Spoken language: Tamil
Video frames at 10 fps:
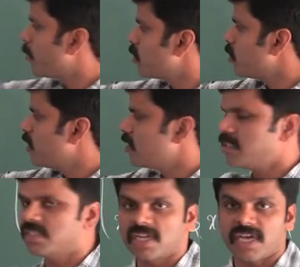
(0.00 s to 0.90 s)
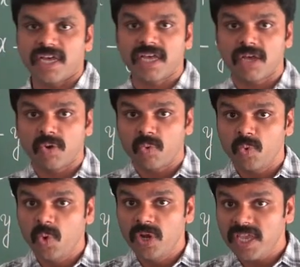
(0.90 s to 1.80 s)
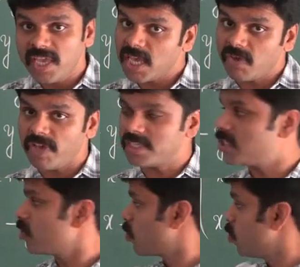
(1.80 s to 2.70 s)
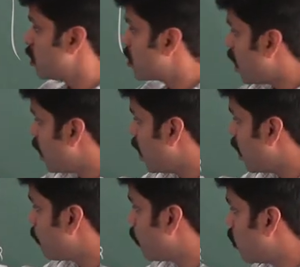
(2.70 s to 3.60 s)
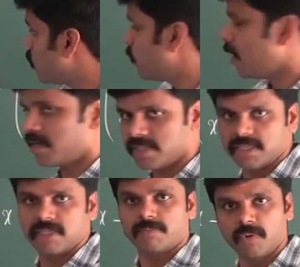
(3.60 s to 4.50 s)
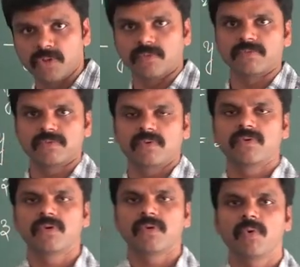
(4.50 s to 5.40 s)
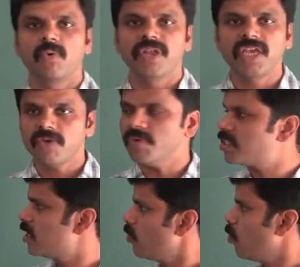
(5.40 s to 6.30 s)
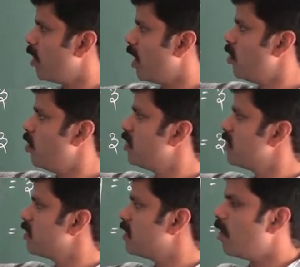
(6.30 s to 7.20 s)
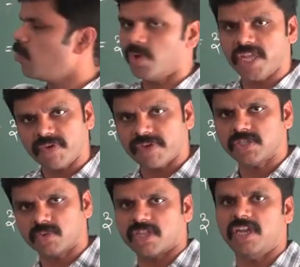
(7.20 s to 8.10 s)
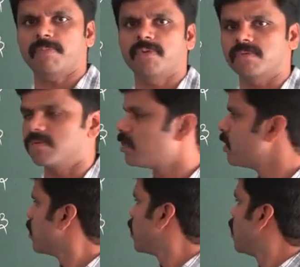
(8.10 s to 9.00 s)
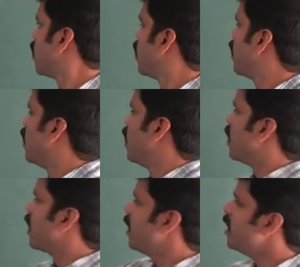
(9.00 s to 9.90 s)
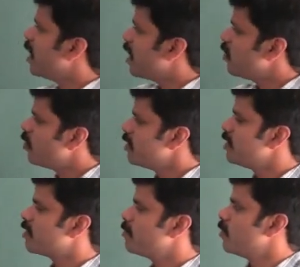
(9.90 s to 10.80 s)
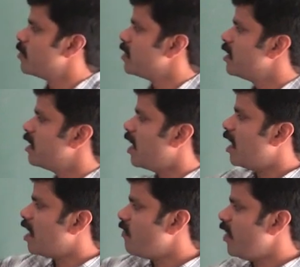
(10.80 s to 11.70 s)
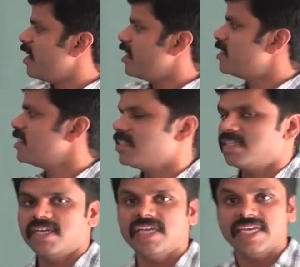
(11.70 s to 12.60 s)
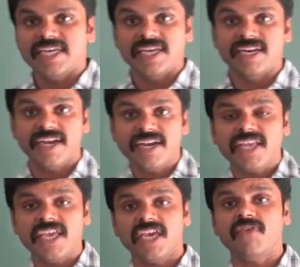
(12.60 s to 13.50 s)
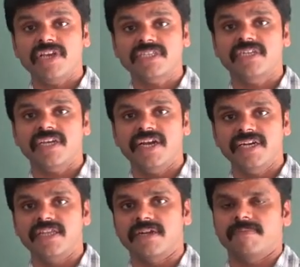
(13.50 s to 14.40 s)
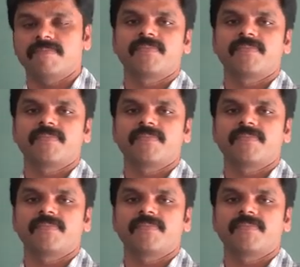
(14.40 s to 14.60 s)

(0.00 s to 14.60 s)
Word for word: மட்டும் இருந்ததுன்னா ஒரு ஈக்குவேஷன் கொடுத்தாலே போதுமானது போதும் ஒரு ஈக்குவேஷனில் ஒரு அன்னோன் இருந்ததுன்னா ஒரு ஈக்குவேஷன் கொடுத்தாலே போதும் ரெண்டு அன்னோன் இருக்கும்போது நானாகவே என்ன செஞ்சிட்டேன் ரெண்டு ஈக்குவேஷனை எழுதுறேன்